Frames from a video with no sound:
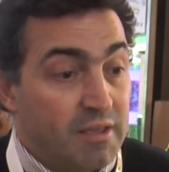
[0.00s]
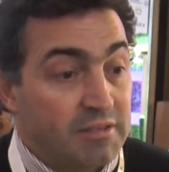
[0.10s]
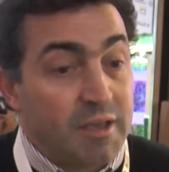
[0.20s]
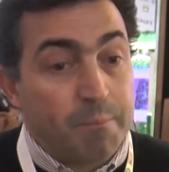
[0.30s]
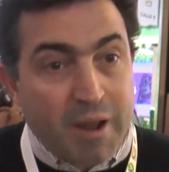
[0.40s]

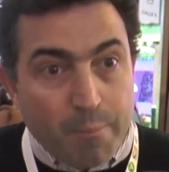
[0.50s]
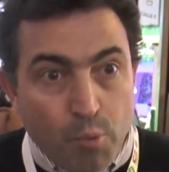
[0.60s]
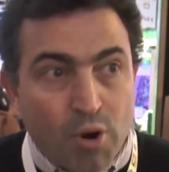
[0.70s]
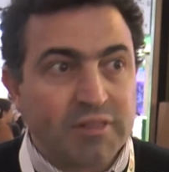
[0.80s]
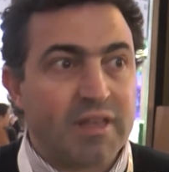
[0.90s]
Siempre
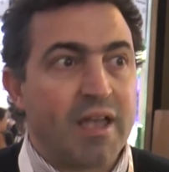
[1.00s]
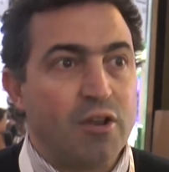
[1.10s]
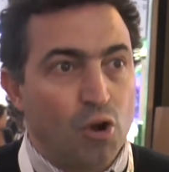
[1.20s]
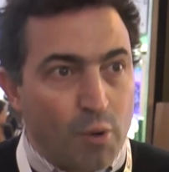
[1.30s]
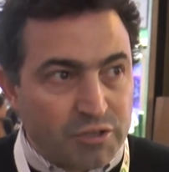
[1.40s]
apuesta a
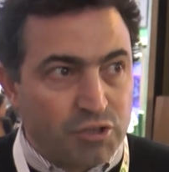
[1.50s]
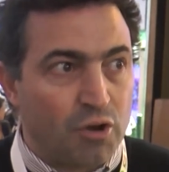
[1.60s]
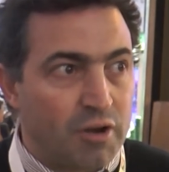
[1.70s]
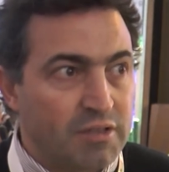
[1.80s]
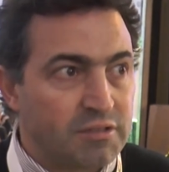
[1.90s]

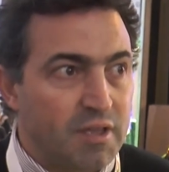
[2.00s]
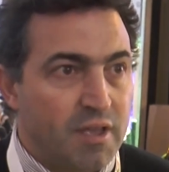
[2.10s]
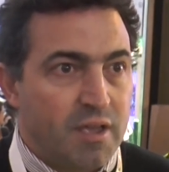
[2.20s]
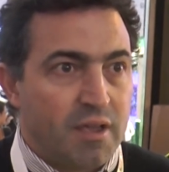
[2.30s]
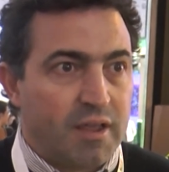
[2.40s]
innovaciones
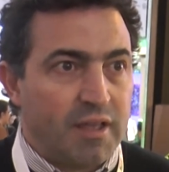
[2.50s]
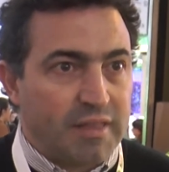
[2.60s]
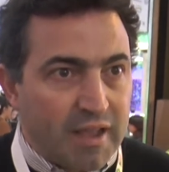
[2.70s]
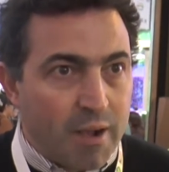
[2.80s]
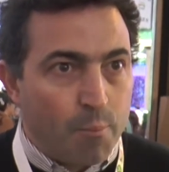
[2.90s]
que
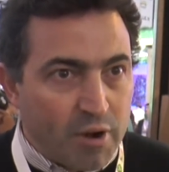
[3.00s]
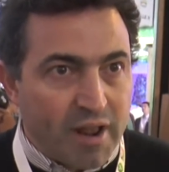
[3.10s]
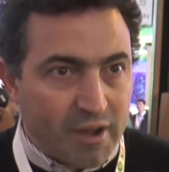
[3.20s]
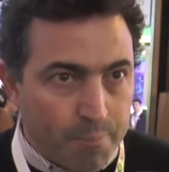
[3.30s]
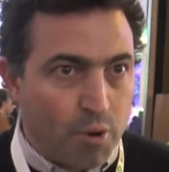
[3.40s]
tengan
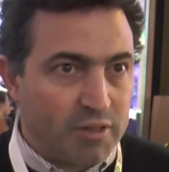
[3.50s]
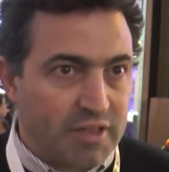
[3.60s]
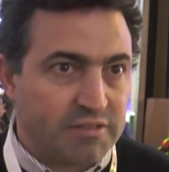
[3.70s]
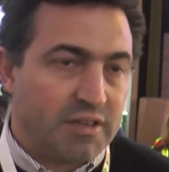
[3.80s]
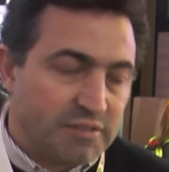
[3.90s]
buenas
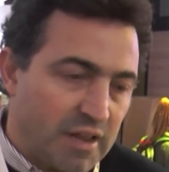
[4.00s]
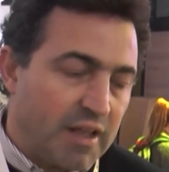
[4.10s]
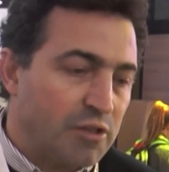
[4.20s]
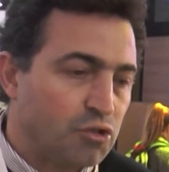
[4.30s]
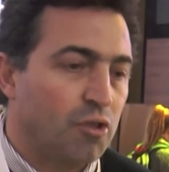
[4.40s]
respuestas, y es el
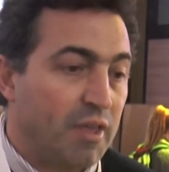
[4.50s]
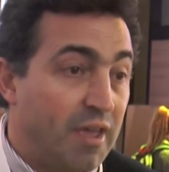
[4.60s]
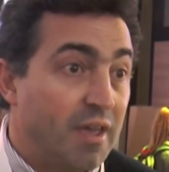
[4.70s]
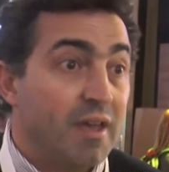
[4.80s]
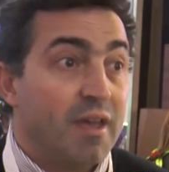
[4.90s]
caso
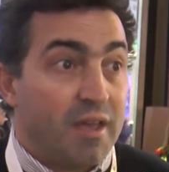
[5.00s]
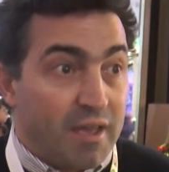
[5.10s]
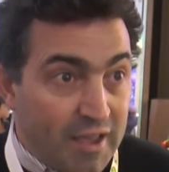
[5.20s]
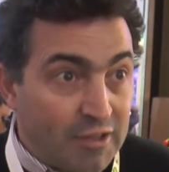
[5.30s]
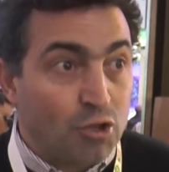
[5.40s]
de
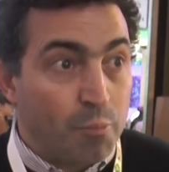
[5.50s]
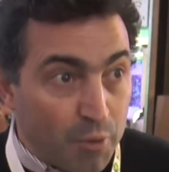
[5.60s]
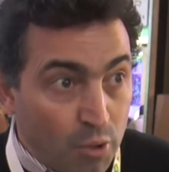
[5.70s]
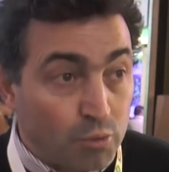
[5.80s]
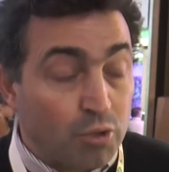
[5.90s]
estos
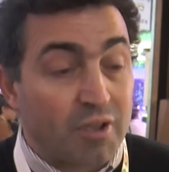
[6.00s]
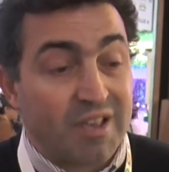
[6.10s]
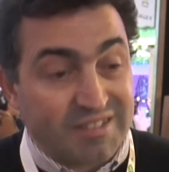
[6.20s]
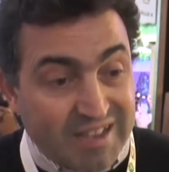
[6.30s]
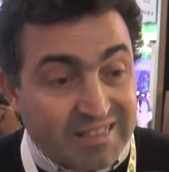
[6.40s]
productos
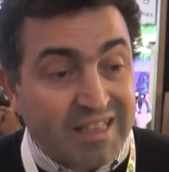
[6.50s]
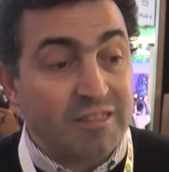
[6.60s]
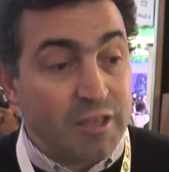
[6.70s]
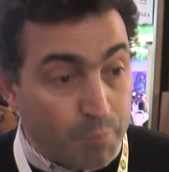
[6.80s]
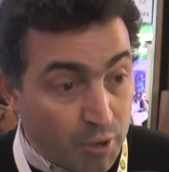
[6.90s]
que ya
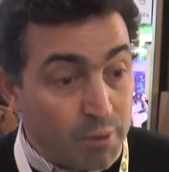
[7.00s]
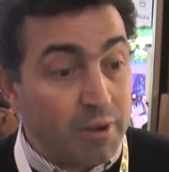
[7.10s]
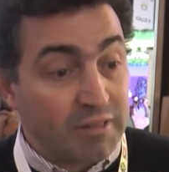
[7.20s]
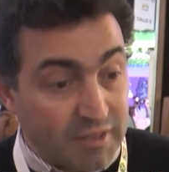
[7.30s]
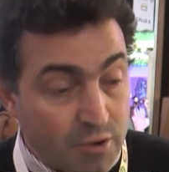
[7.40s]
están
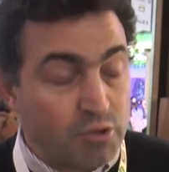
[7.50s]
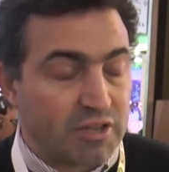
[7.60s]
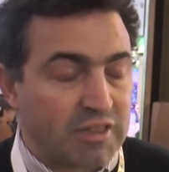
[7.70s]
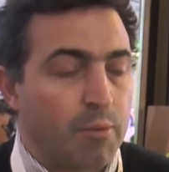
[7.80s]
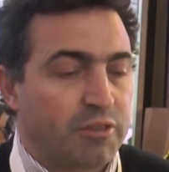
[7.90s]
disponibles este año y
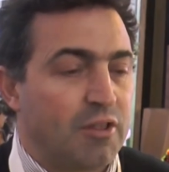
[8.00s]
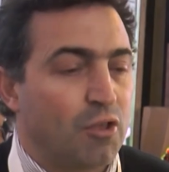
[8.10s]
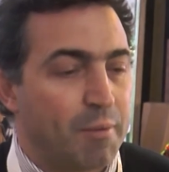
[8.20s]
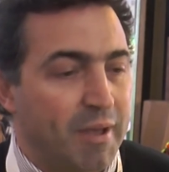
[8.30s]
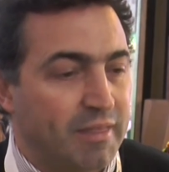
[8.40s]
ya estamos
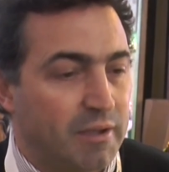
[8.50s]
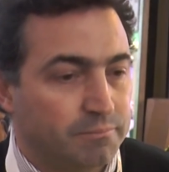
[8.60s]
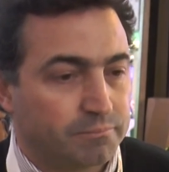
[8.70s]
teniendo demanda.